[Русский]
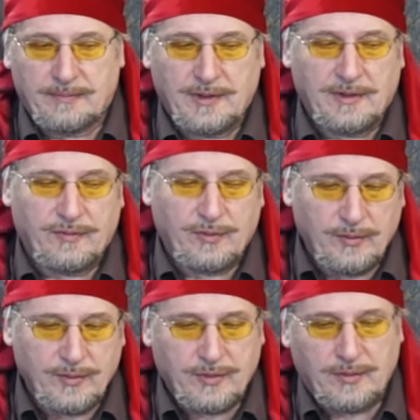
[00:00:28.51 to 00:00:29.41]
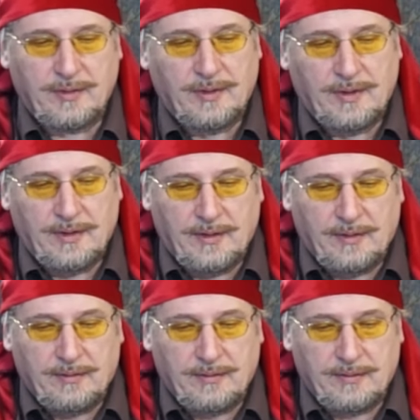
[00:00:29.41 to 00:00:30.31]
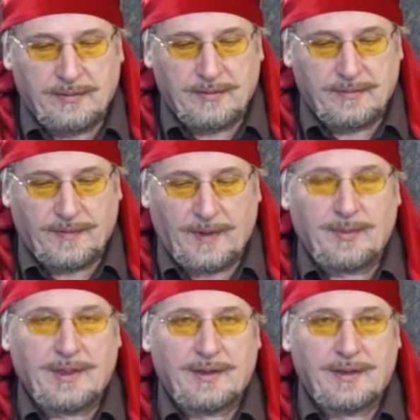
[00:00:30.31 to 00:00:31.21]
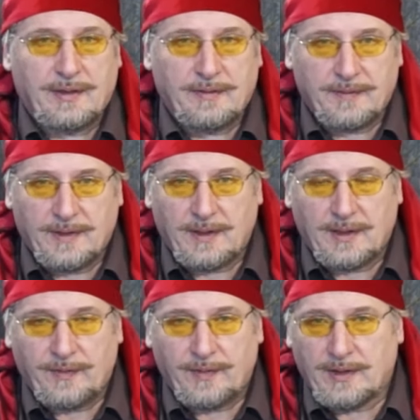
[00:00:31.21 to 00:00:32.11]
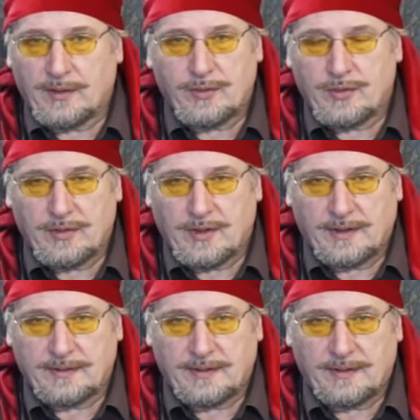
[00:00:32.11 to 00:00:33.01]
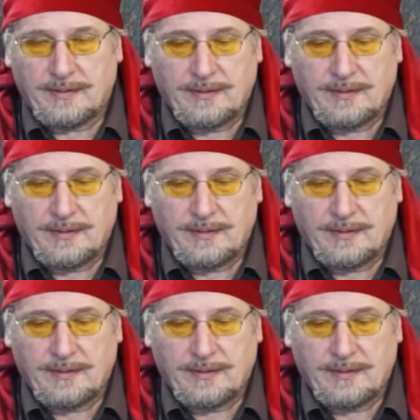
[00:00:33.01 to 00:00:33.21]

Дело в том, что э, форматная фотография, она очень разная.